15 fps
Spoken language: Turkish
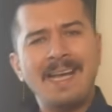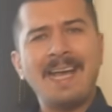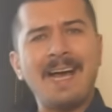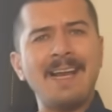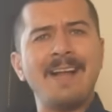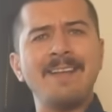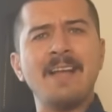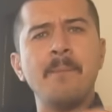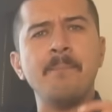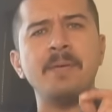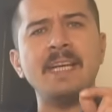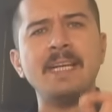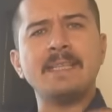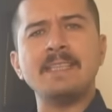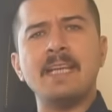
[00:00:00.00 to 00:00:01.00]
Yalandan
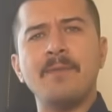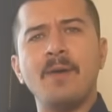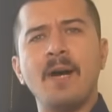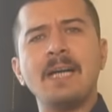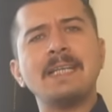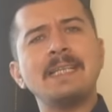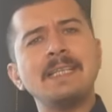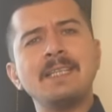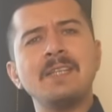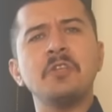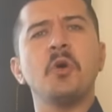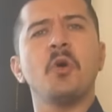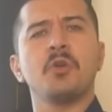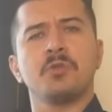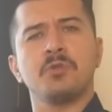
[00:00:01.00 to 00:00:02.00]
bir iki defa
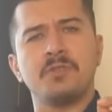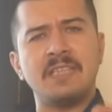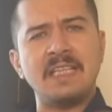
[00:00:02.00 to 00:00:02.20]
kınıyoruz